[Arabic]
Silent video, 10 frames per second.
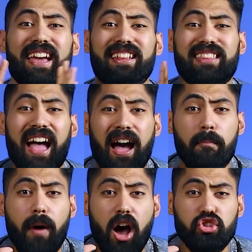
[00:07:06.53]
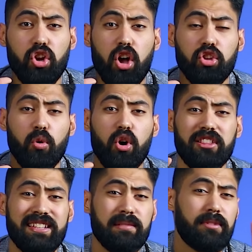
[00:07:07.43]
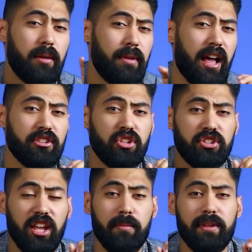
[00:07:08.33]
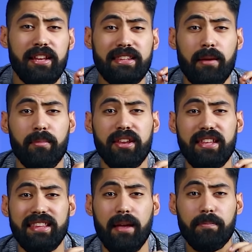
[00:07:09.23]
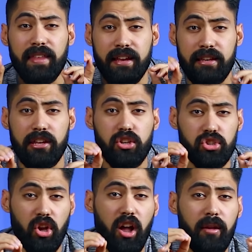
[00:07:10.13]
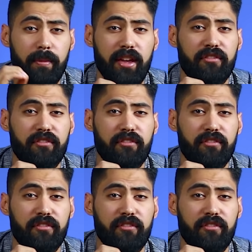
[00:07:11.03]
دي كانت اهم 10 خطوات لازم تعملها عشان تعمل التمرين ده بتكنيك صح 100%